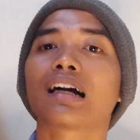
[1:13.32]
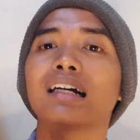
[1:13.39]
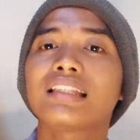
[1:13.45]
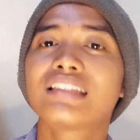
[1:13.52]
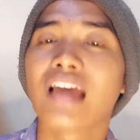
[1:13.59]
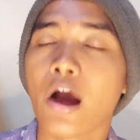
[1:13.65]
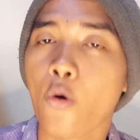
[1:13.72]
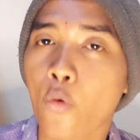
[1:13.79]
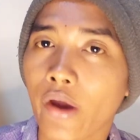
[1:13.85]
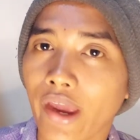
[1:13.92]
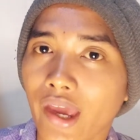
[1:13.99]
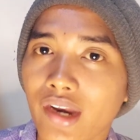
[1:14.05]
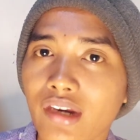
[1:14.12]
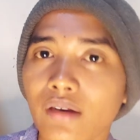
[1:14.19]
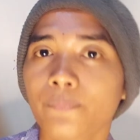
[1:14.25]

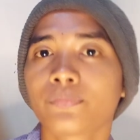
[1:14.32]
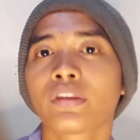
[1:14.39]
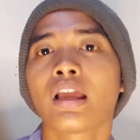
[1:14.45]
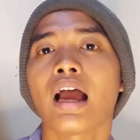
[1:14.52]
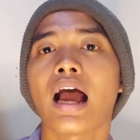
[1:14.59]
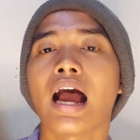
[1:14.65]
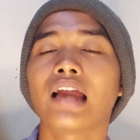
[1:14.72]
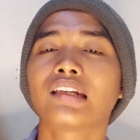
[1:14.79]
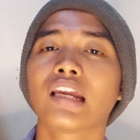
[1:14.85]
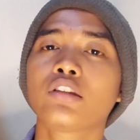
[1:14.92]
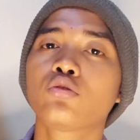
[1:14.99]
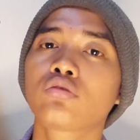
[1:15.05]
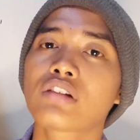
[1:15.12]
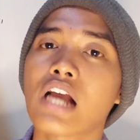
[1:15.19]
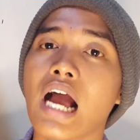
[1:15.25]
kejawen, ada
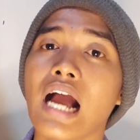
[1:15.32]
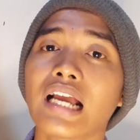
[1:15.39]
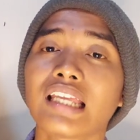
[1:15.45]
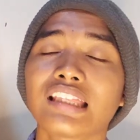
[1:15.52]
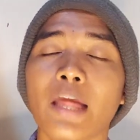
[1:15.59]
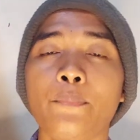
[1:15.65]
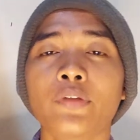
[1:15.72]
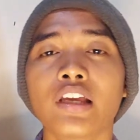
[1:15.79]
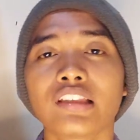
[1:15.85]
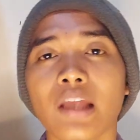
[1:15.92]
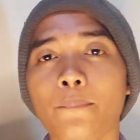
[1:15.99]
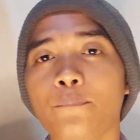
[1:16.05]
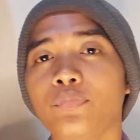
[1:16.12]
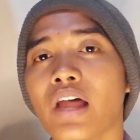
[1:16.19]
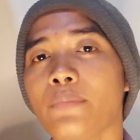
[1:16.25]
juga kitab-kitab